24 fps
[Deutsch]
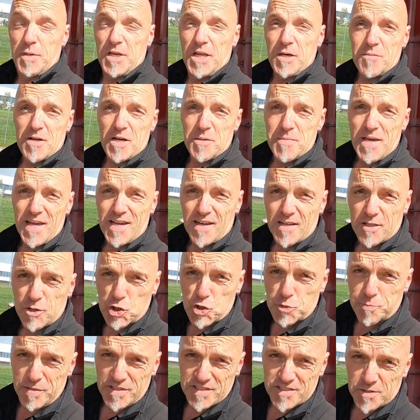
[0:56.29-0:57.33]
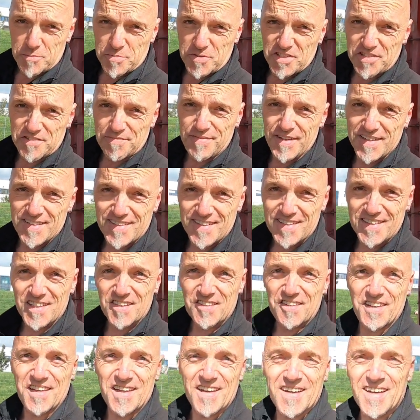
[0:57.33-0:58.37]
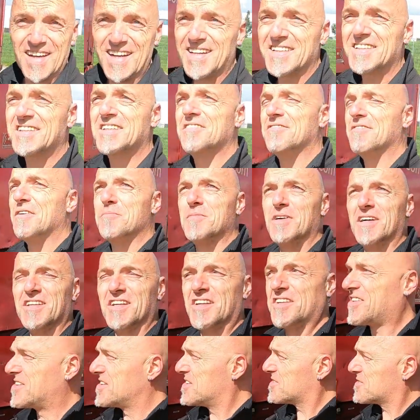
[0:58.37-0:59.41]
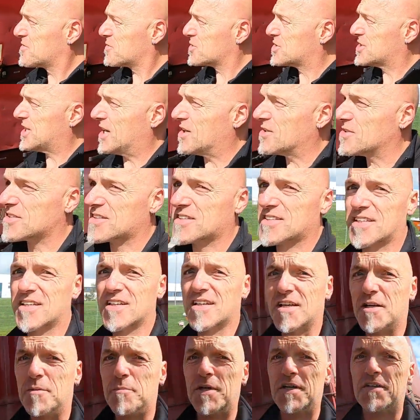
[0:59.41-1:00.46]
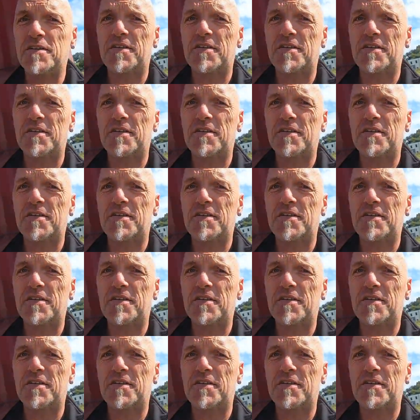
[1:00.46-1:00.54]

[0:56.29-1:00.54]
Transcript: bin ja mal mega gespannt, ob das Wetter jetzt herhält. Wenn man jetzt hier so schaut im